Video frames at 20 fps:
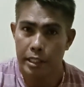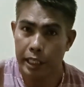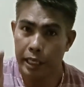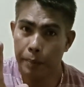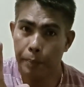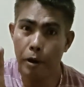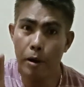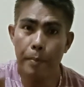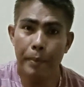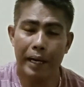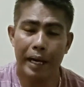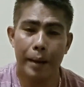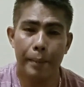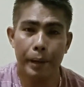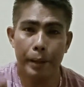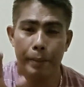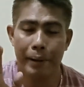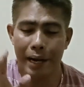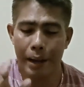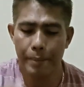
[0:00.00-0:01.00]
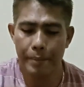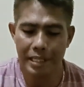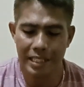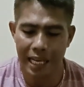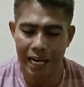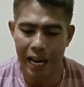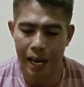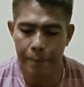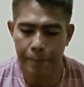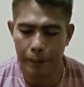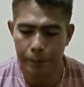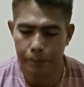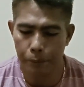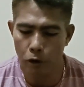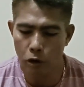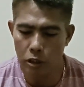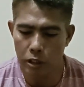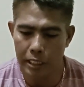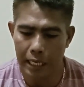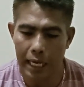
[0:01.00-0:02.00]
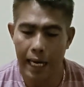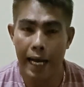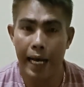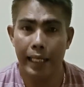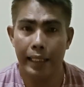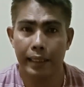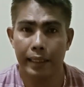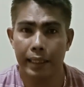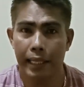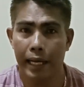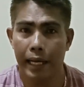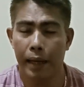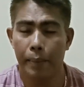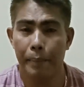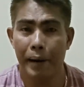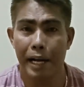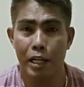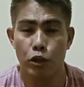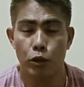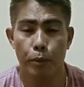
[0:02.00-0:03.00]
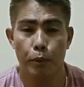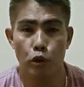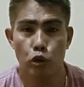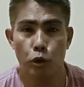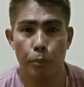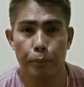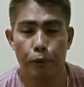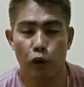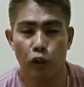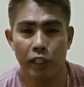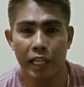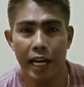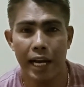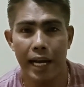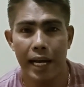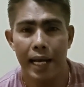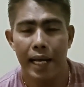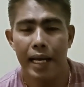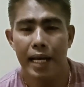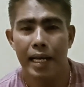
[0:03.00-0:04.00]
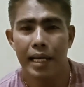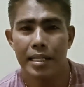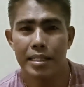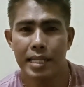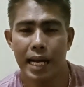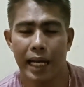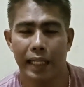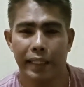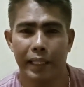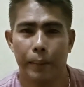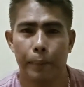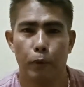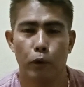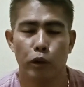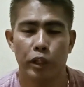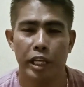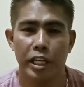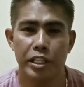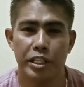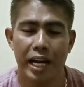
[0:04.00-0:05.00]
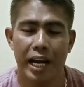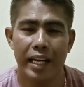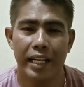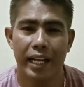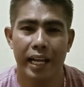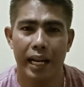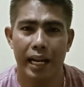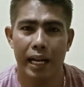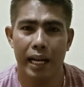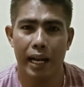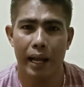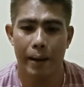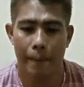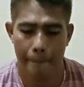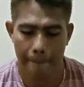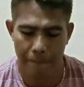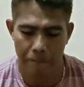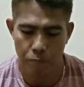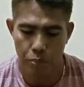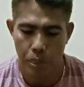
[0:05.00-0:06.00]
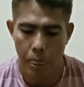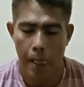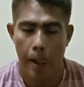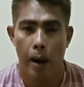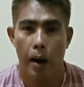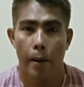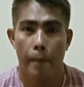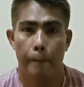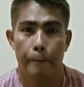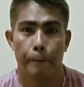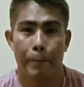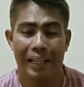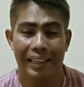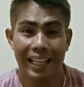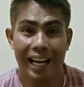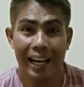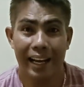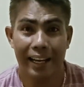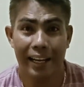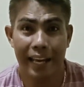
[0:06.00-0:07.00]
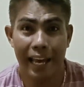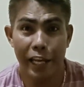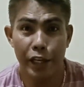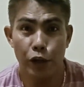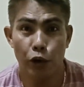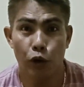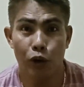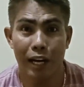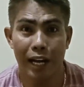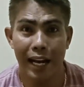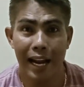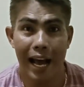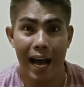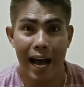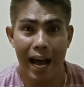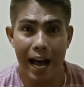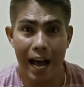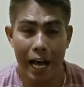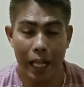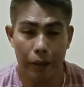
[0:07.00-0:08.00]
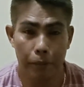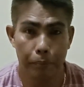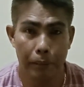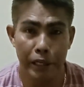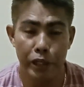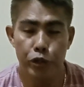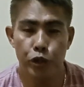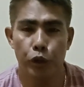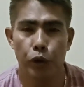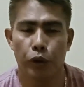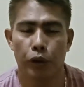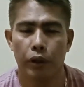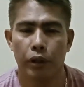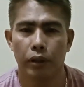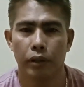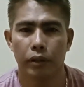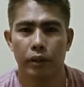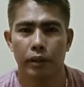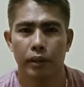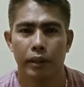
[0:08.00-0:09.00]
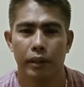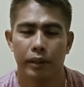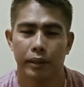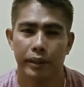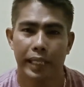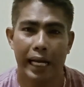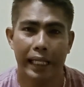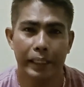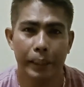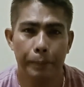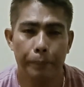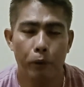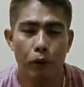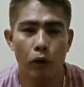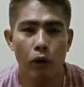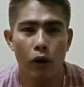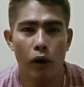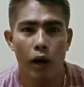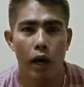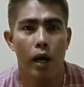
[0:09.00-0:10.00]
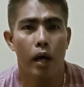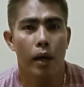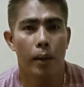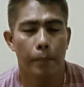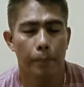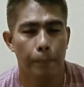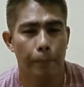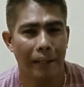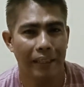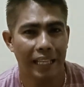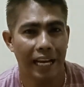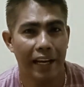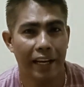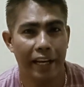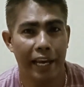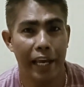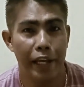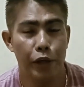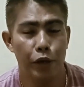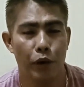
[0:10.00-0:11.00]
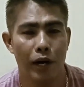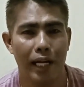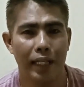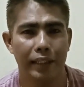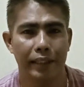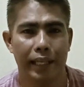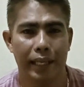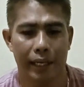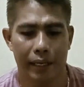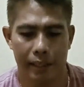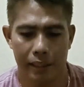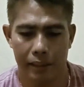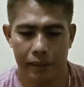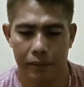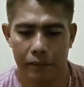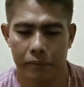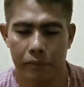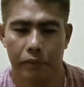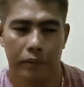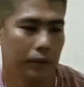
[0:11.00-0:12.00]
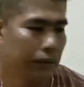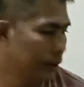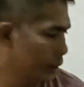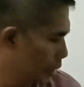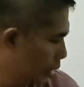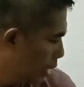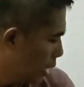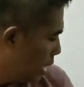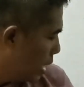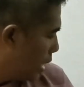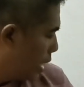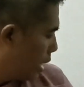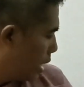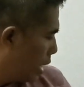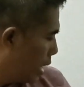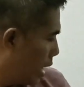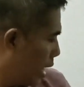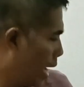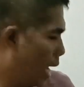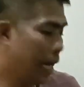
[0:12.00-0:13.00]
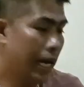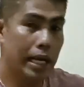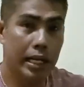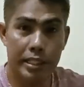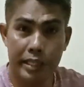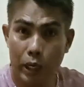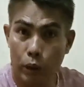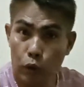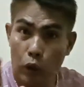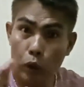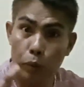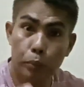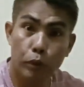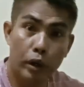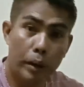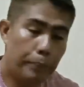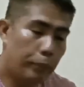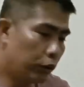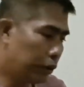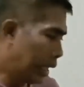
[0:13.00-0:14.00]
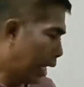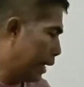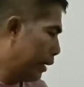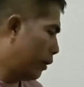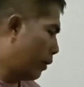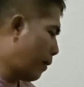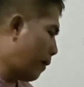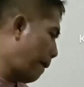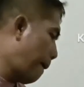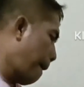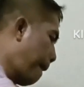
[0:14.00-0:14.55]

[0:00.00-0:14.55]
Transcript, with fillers: Sige po, maraming maraming salamat po sa lahat ng mga sumusuporta sa ating munting channel, Patanggenyong Gala Adventure. Dati po, Patanggenyo Hunter. Uh, ah, out muna po tayo.